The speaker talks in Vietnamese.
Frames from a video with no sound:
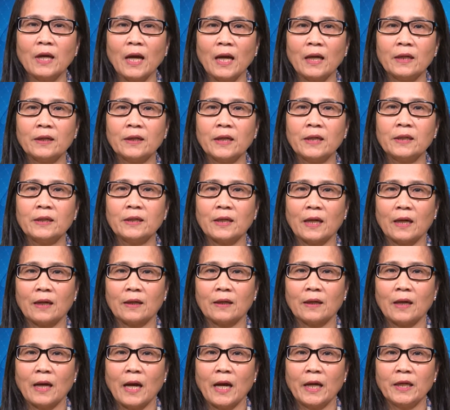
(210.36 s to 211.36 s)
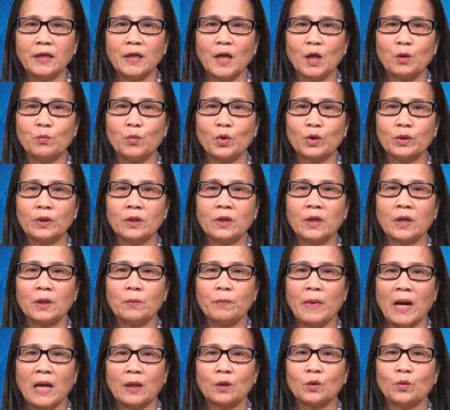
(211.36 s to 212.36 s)
an ninh rằng anh là một người
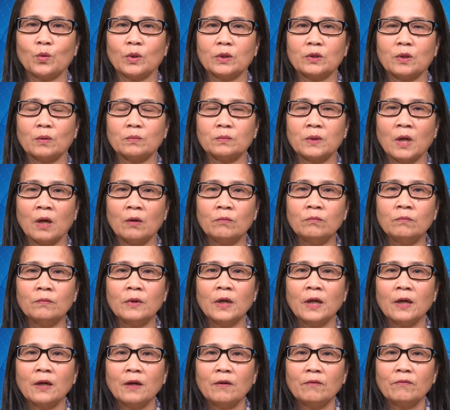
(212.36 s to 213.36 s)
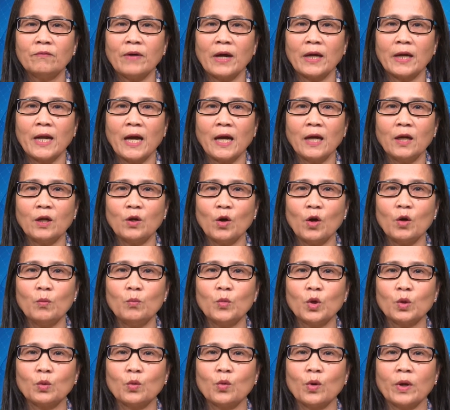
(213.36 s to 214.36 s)
bạn của Tổng thống và đã có
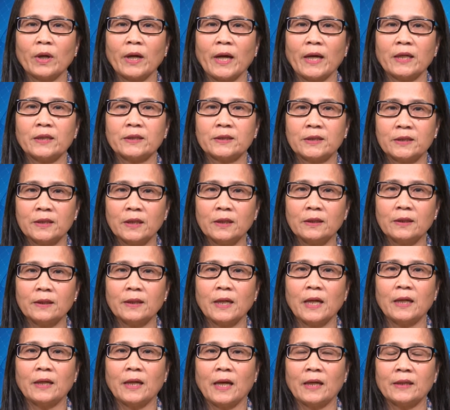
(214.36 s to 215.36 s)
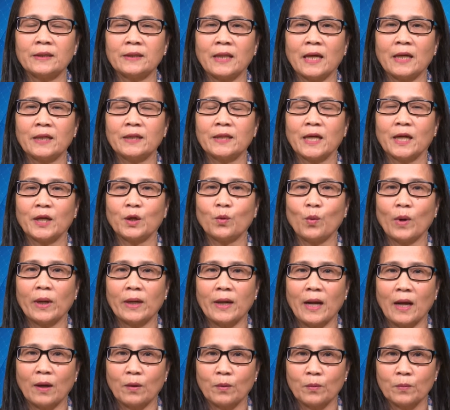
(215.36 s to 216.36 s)
một cuộc hẹn trước nên anh ta nhảy qua
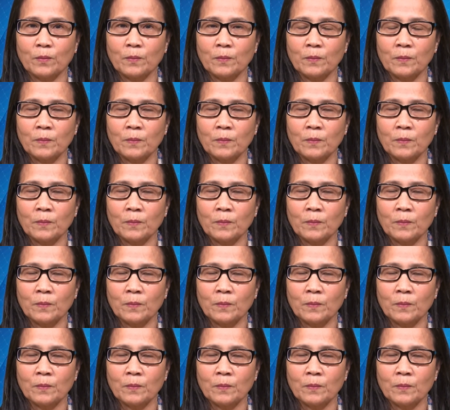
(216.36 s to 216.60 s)
rào.